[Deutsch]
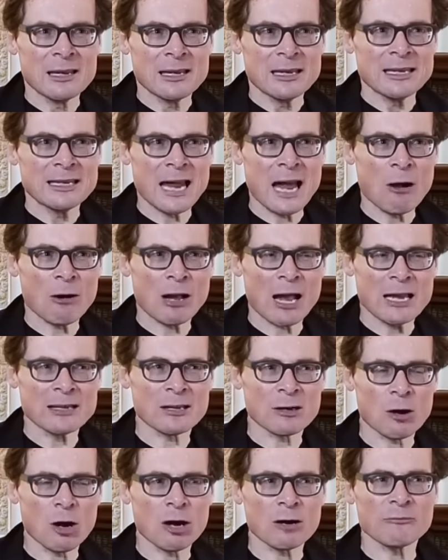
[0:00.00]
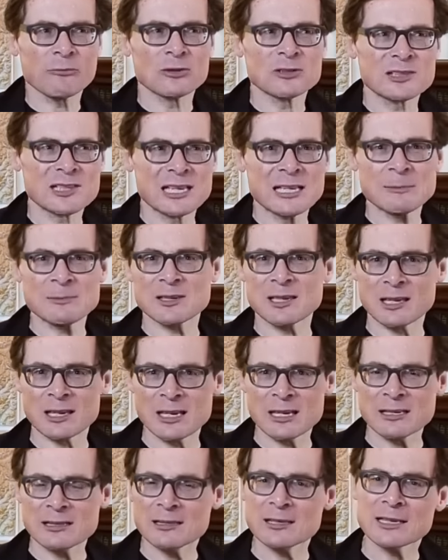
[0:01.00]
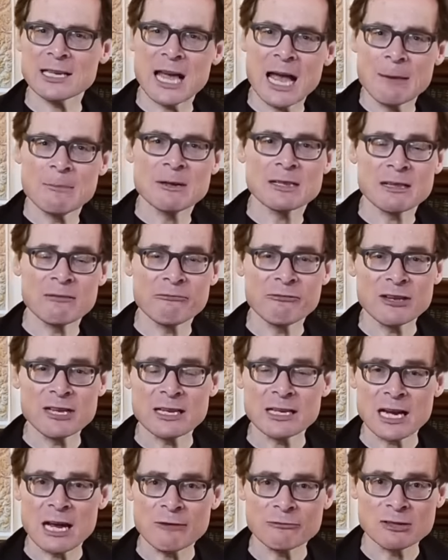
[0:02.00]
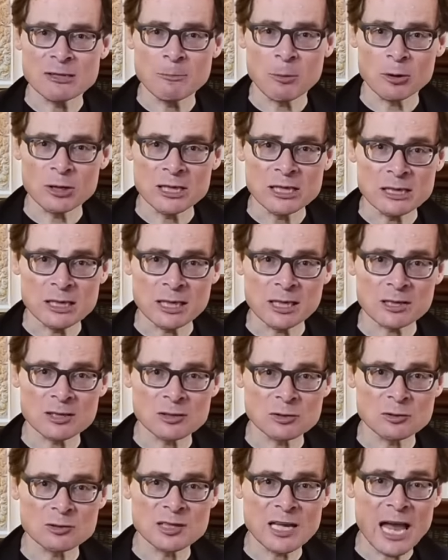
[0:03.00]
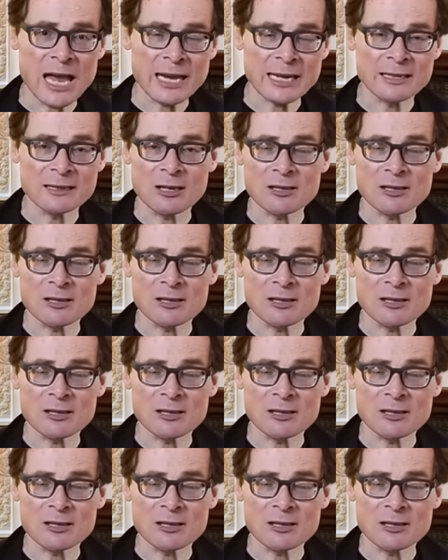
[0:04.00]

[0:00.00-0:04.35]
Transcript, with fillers: in auch einer Art von Selbstgerechtigkeit mit dem Finger auf die Politiker zu zeigen.